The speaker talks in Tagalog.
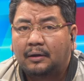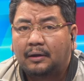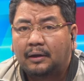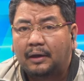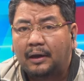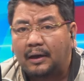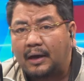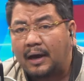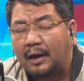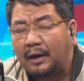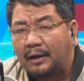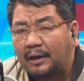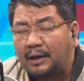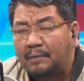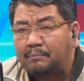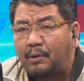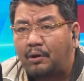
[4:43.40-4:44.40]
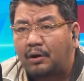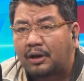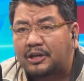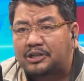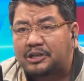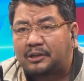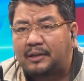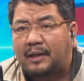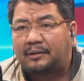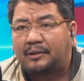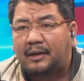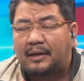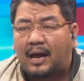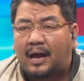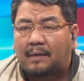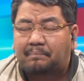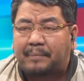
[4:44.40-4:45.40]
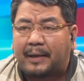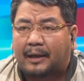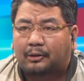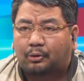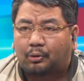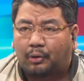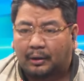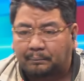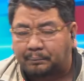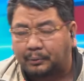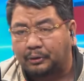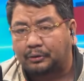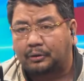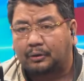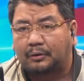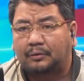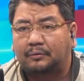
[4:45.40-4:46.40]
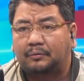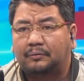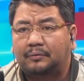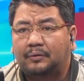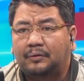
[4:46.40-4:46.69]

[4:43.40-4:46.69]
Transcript: Ilang libong residente na apektuhan po doon.